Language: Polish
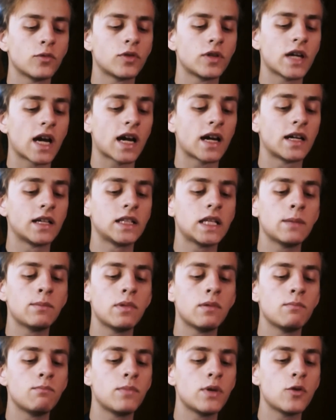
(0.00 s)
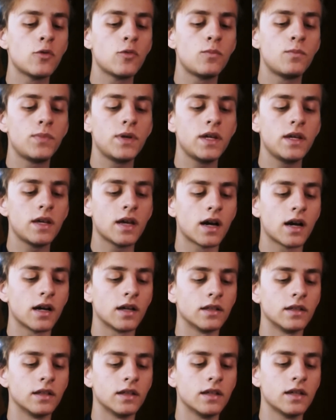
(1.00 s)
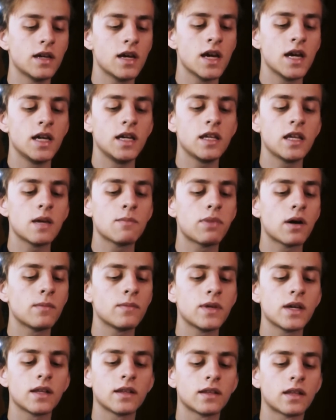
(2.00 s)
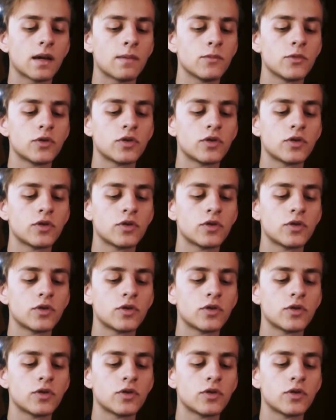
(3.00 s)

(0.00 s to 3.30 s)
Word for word: jak gdybym był pijany i nie pamiętam już,